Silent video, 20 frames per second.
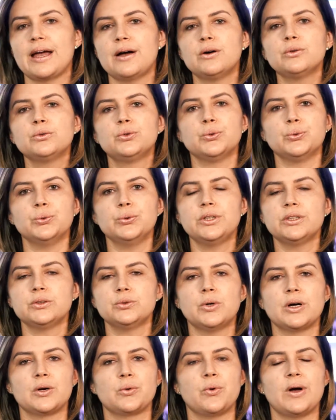altura
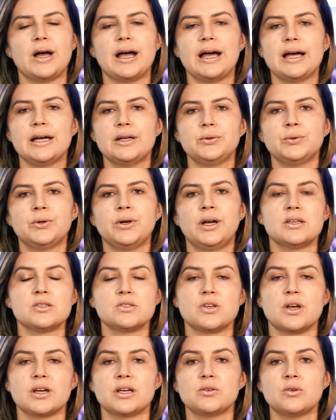do aquário,
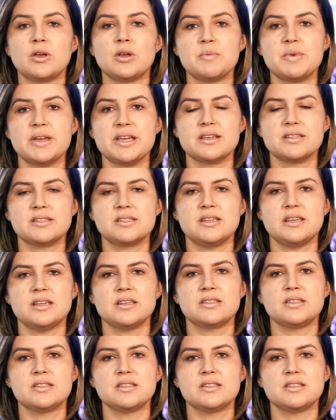só que não é bem assim.